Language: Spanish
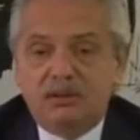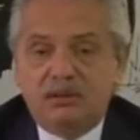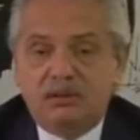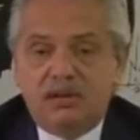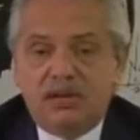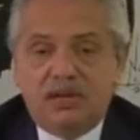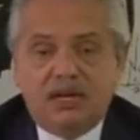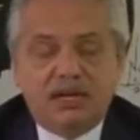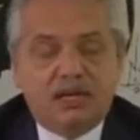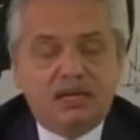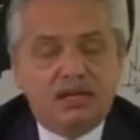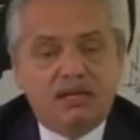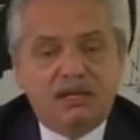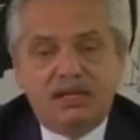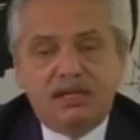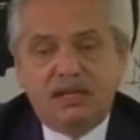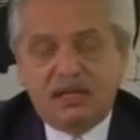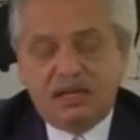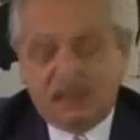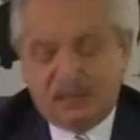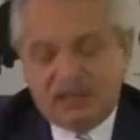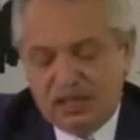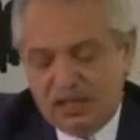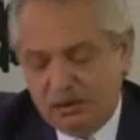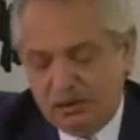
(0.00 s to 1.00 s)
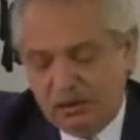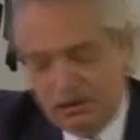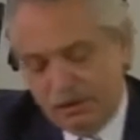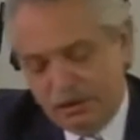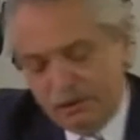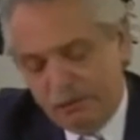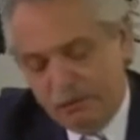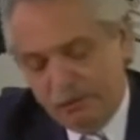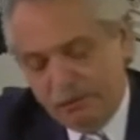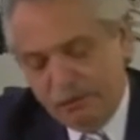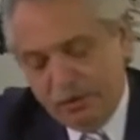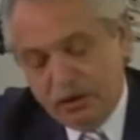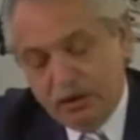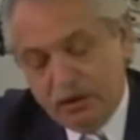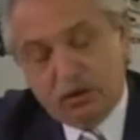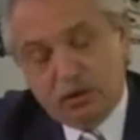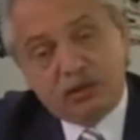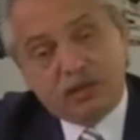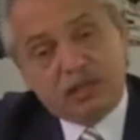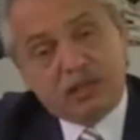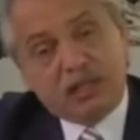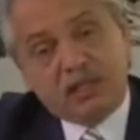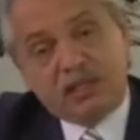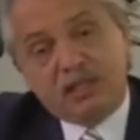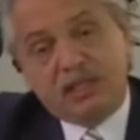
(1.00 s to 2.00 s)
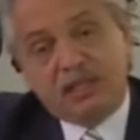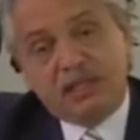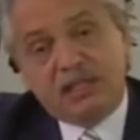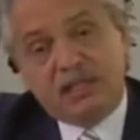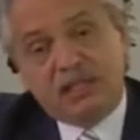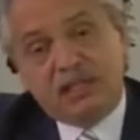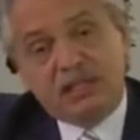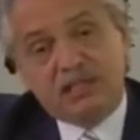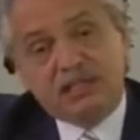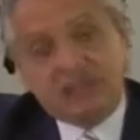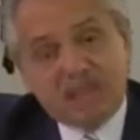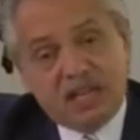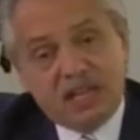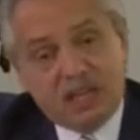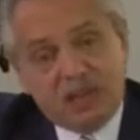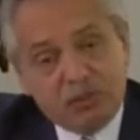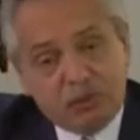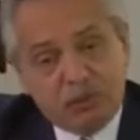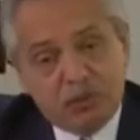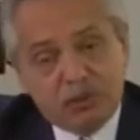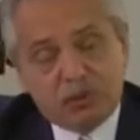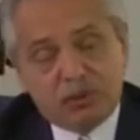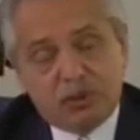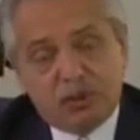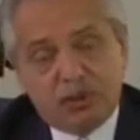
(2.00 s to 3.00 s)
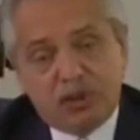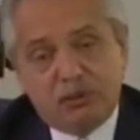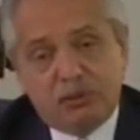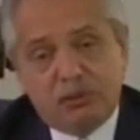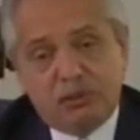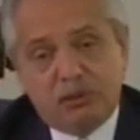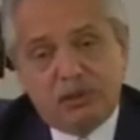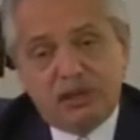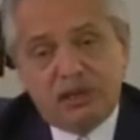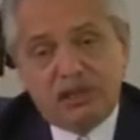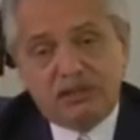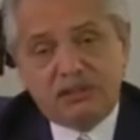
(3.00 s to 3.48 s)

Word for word: la Argentina estaba con 36 puntos de pobreza,